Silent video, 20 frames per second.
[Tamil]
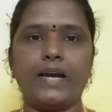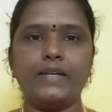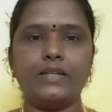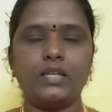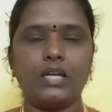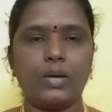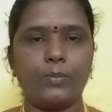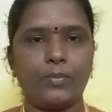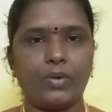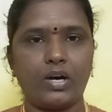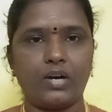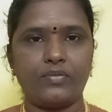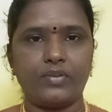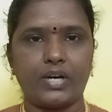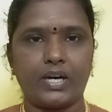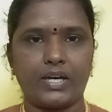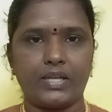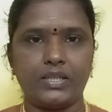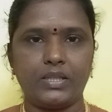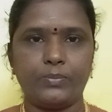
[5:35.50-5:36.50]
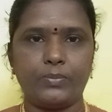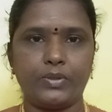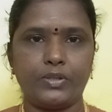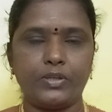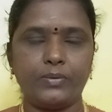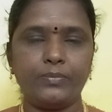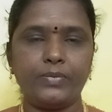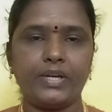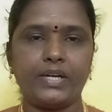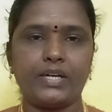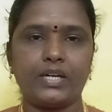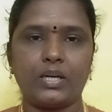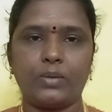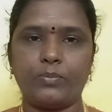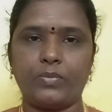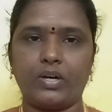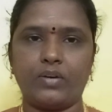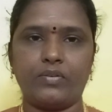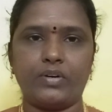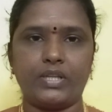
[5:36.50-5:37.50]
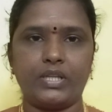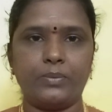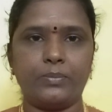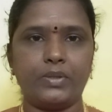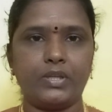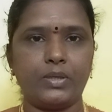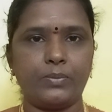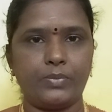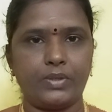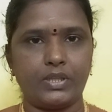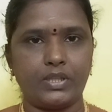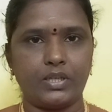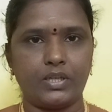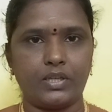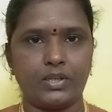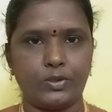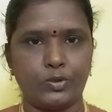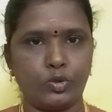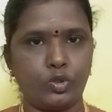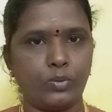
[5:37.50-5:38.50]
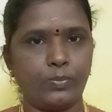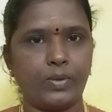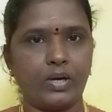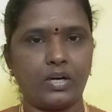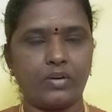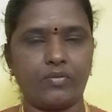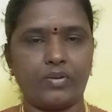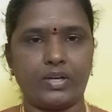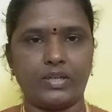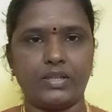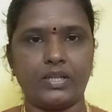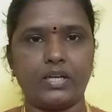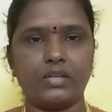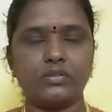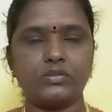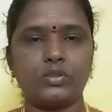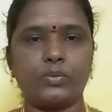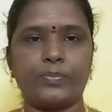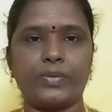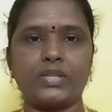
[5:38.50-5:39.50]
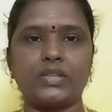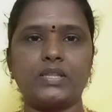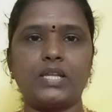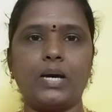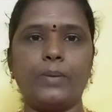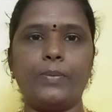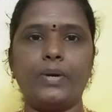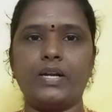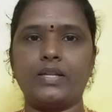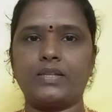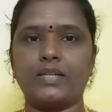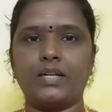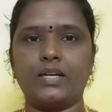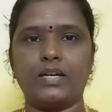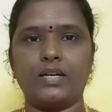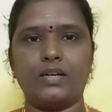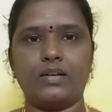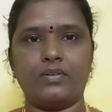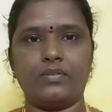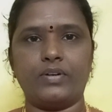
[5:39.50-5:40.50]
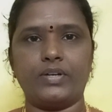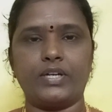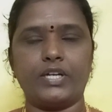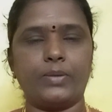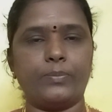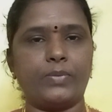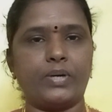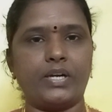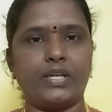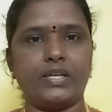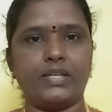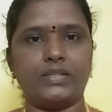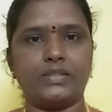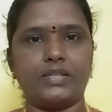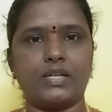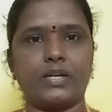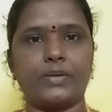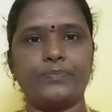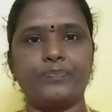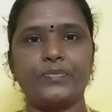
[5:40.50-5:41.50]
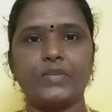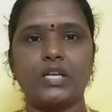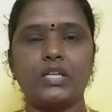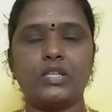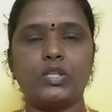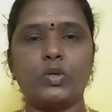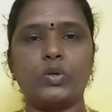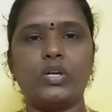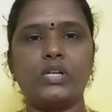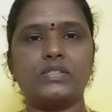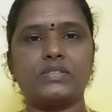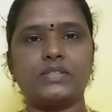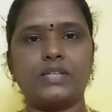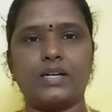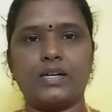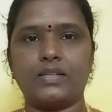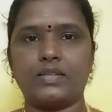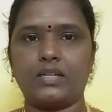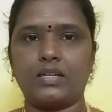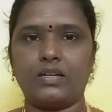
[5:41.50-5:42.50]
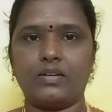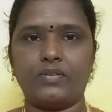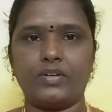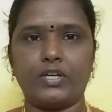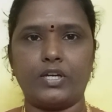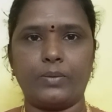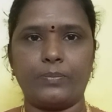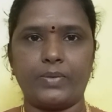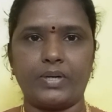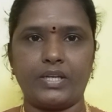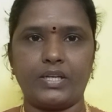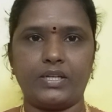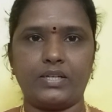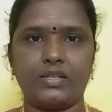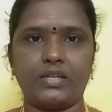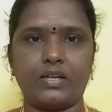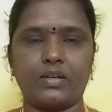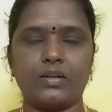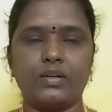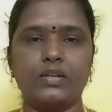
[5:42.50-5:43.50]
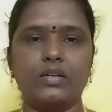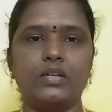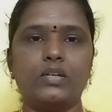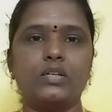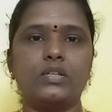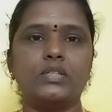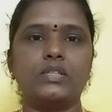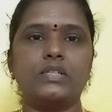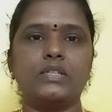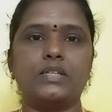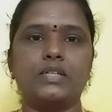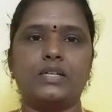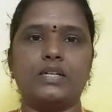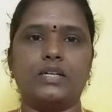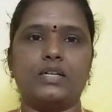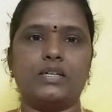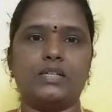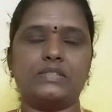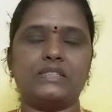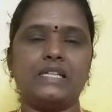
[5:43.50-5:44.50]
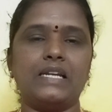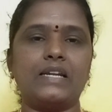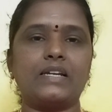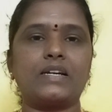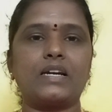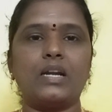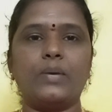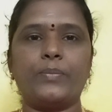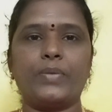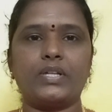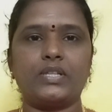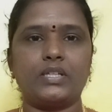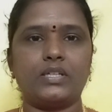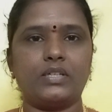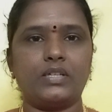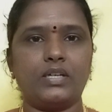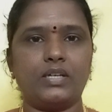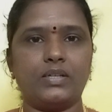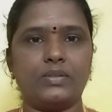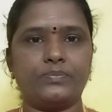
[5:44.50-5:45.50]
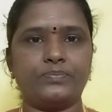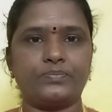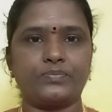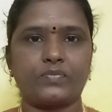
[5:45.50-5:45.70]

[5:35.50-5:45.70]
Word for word: ஐந்தாம் பாவ அதிபதியும் எட்டாம் பாவ அதிபதியும் இந்த குரு பகவான் தான் ஸோ பத்தாம் இடத்துல வக்ரம் அடைகின்றார் தொழில் ஸ்தானத்தில் வக்ரம் அடைகின்றார் சிலருக்கெல்லாம் பார்த்திங்கன்னா